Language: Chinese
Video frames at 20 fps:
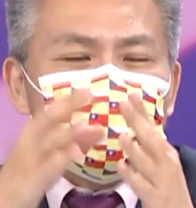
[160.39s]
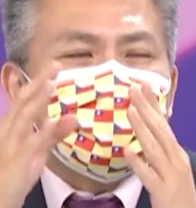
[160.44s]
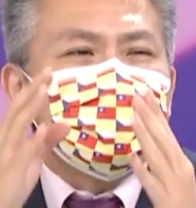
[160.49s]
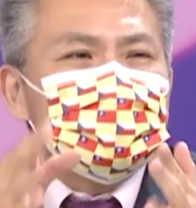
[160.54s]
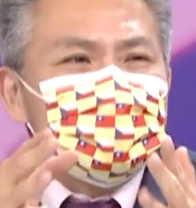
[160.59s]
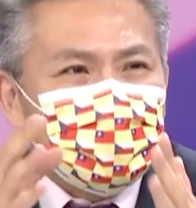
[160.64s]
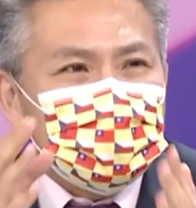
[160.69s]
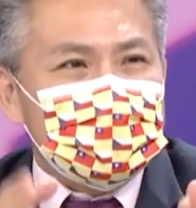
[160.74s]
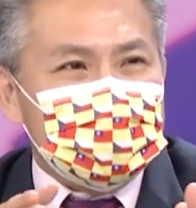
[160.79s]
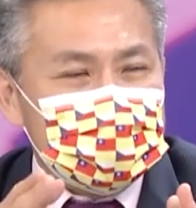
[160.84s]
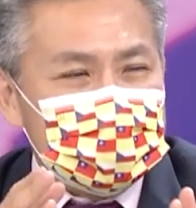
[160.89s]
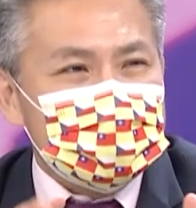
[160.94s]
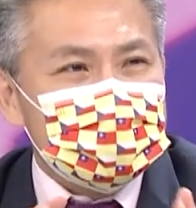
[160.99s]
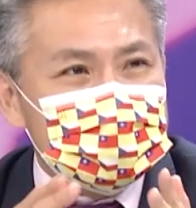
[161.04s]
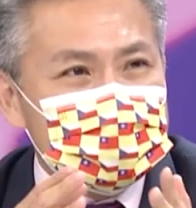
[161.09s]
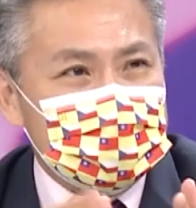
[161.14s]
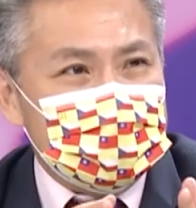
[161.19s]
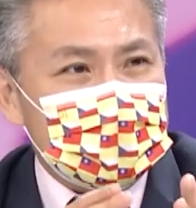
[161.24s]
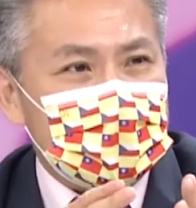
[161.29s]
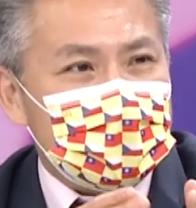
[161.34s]
不是不可
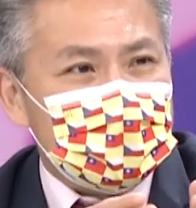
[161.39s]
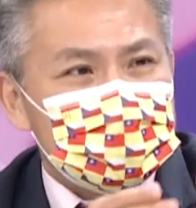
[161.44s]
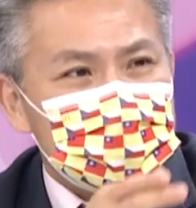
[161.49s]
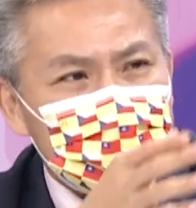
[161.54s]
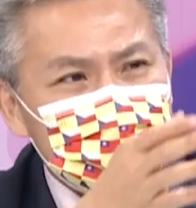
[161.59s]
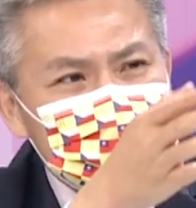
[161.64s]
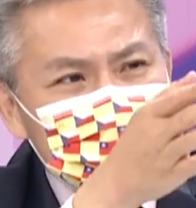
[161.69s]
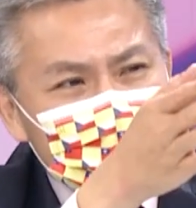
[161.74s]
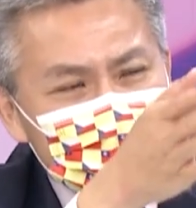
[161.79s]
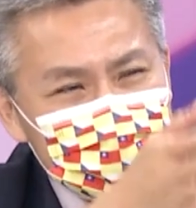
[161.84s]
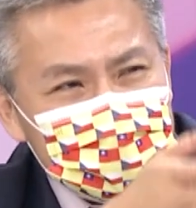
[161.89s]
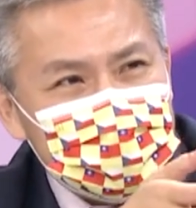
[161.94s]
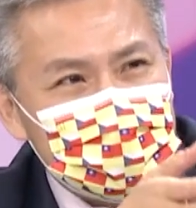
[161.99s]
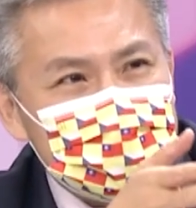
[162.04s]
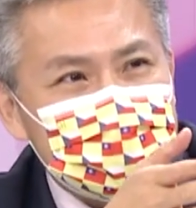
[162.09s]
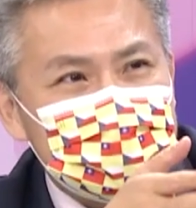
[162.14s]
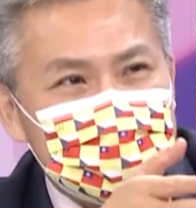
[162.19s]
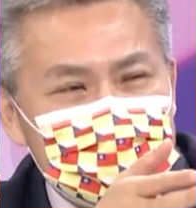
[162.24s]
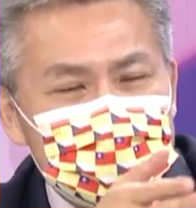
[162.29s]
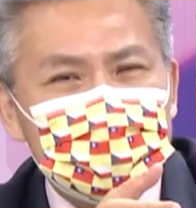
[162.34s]
以啊。他这样子
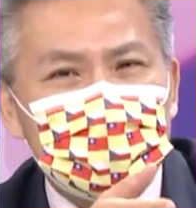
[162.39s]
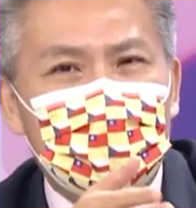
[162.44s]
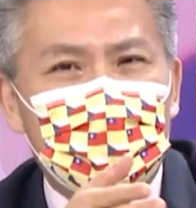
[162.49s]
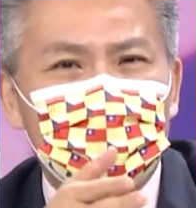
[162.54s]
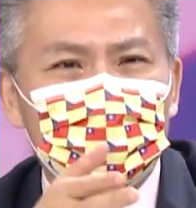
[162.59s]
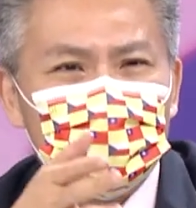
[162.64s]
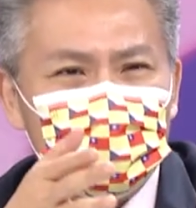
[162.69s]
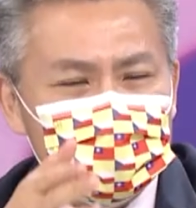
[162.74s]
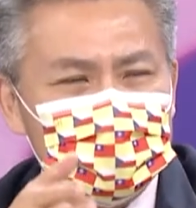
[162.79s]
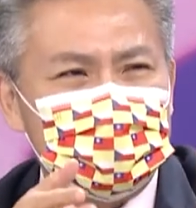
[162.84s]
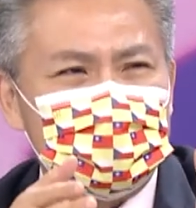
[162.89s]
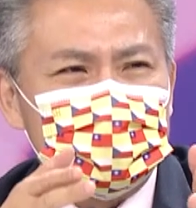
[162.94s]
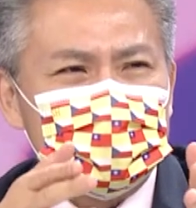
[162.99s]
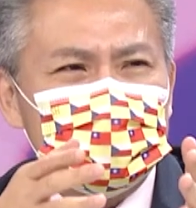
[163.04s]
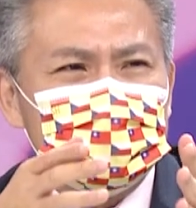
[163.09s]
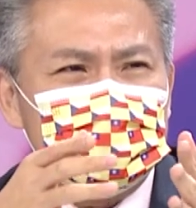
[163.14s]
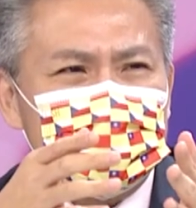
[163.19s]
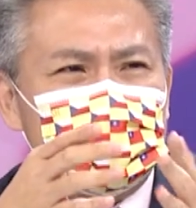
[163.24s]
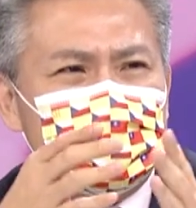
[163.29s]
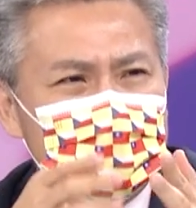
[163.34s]
的思考逻辑
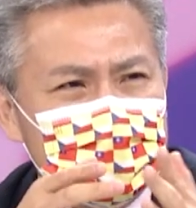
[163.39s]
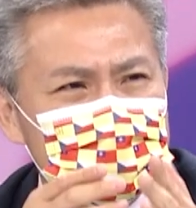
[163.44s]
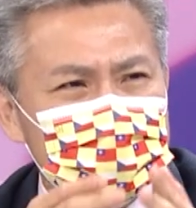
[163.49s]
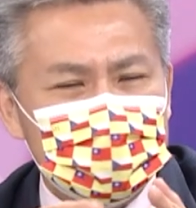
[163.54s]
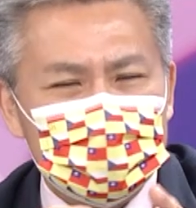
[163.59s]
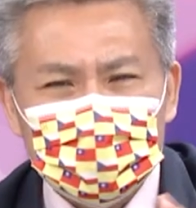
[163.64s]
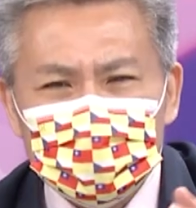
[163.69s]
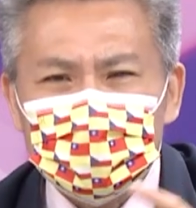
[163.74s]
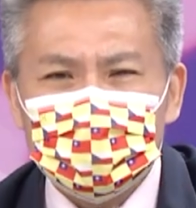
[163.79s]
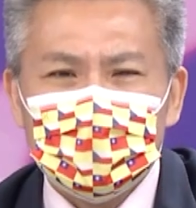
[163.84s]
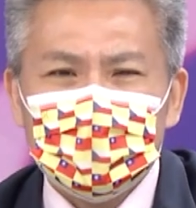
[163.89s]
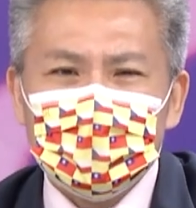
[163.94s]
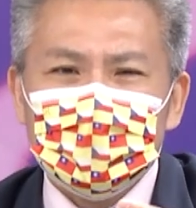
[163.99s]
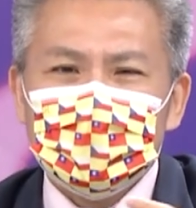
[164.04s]
是可以，可是